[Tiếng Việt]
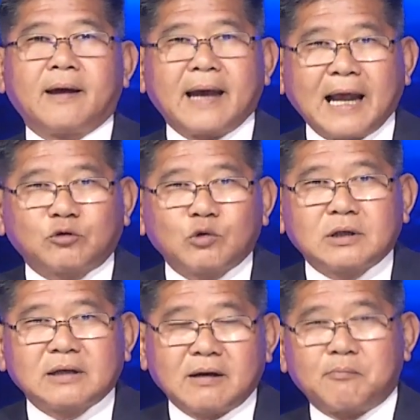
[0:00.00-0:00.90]
Ngài tweet
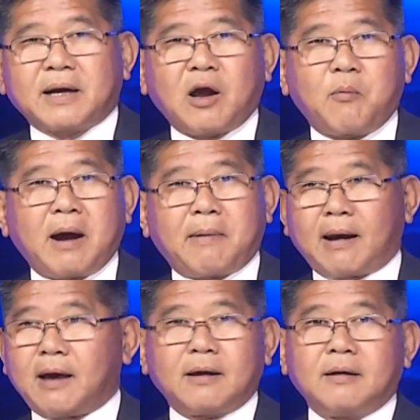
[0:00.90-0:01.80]
bắt đầu bài
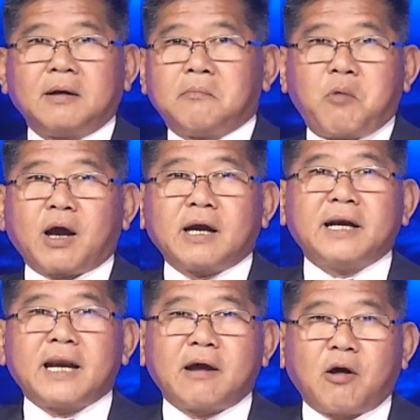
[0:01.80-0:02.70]
bảo là mọi người
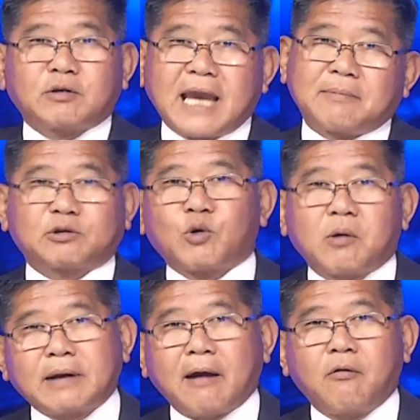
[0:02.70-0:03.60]
nên đeo khẩu trang mà tôi
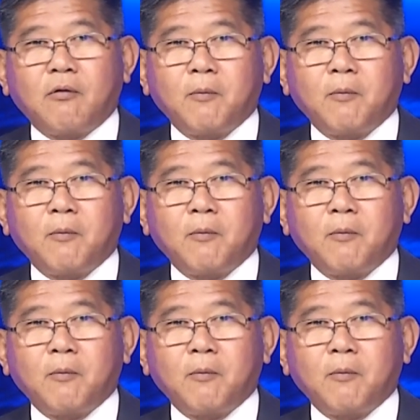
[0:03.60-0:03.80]
không đeo.